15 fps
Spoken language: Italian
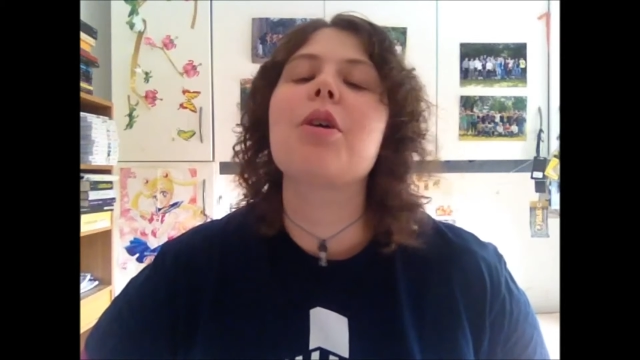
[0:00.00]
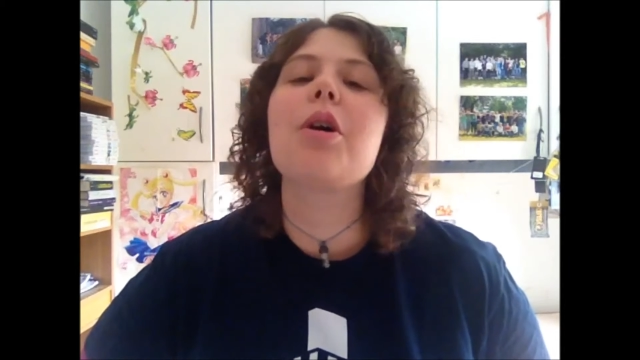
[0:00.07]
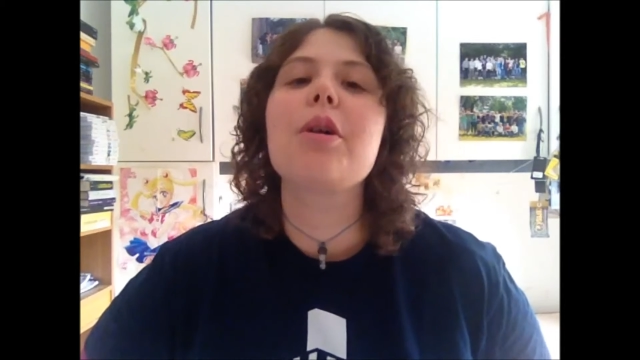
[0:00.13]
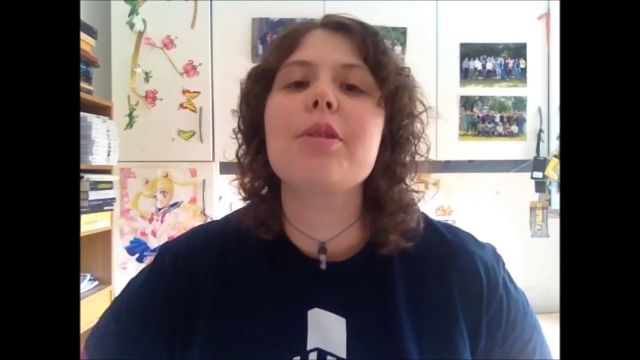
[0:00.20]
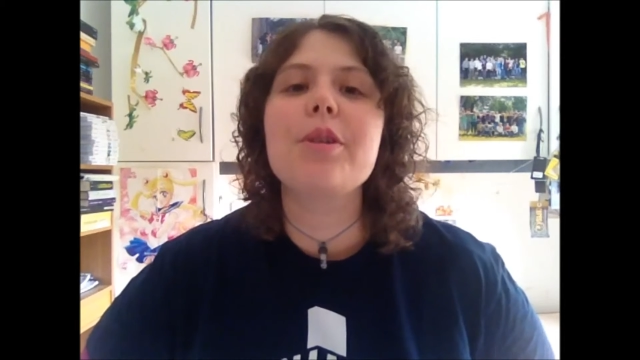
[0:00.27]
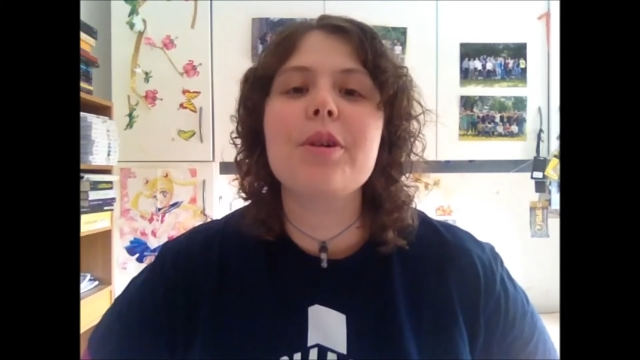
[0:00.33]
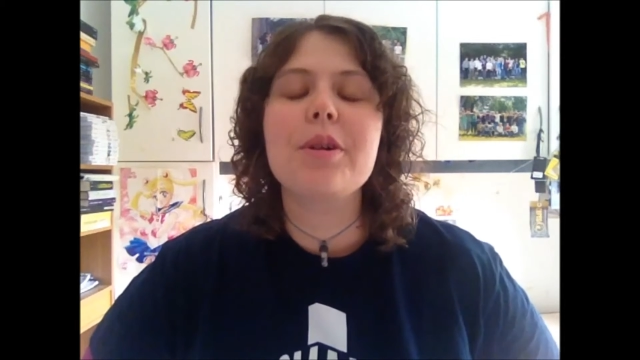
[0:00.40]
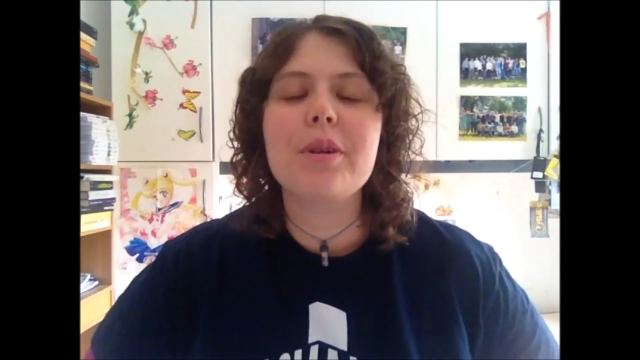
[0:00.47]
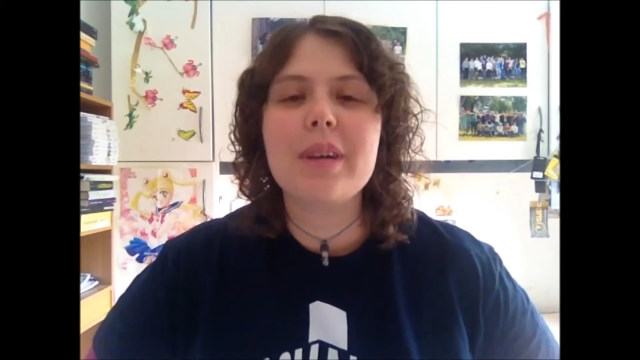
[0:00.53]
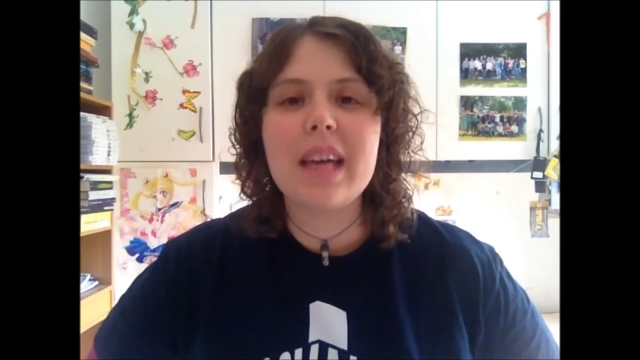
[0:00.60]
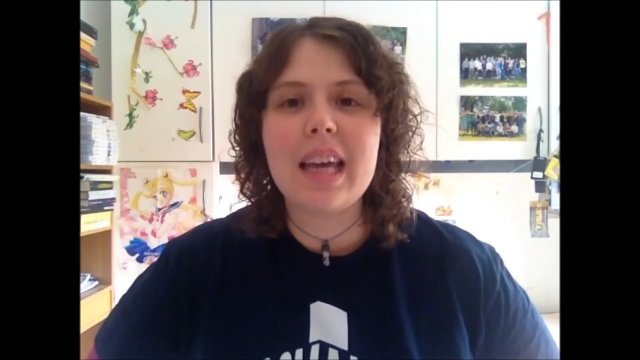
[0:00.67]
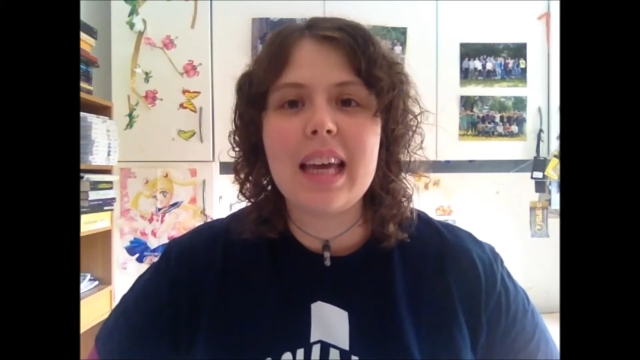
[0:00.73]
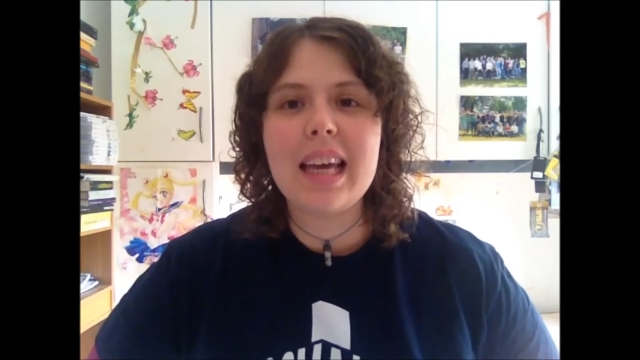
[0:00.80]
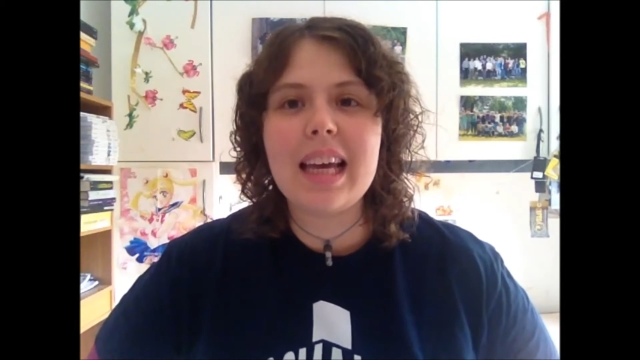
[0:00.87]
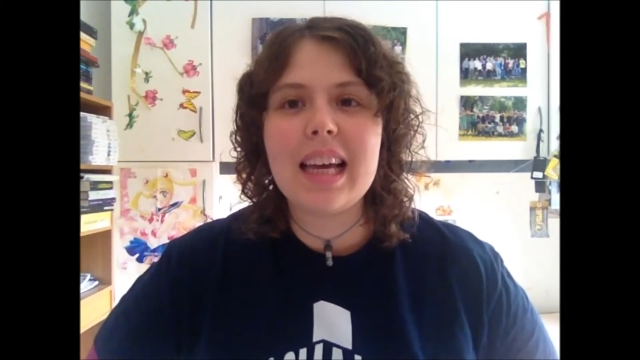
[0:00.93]
episodio
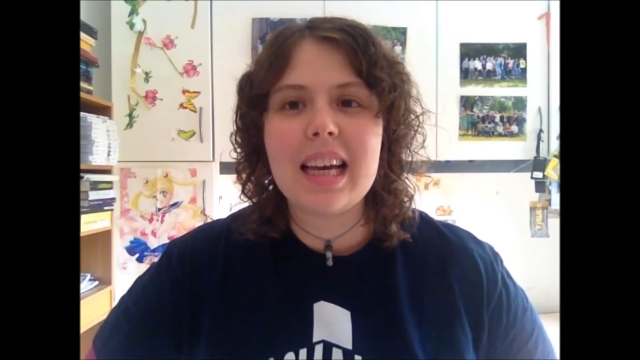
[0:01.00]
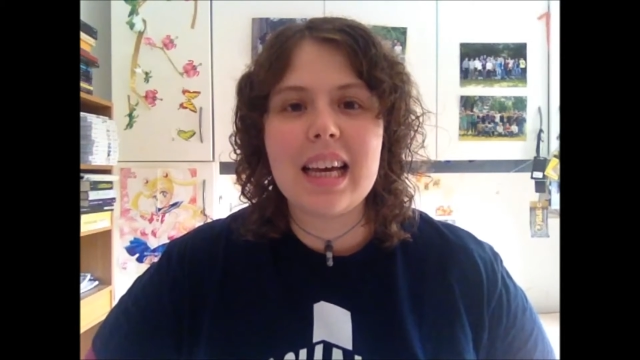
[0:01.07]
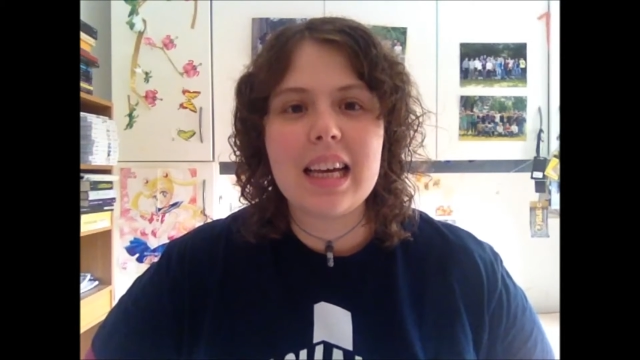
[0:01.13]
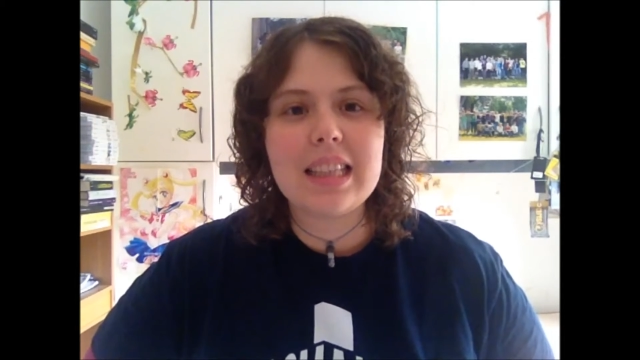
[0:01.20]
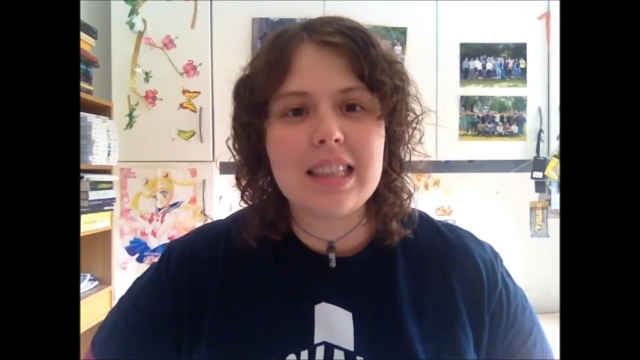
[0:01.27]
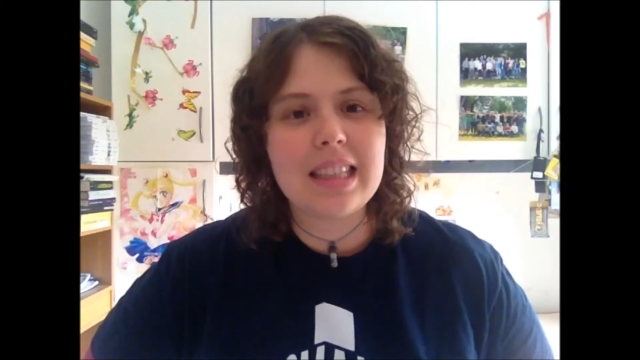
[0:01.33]
e eh,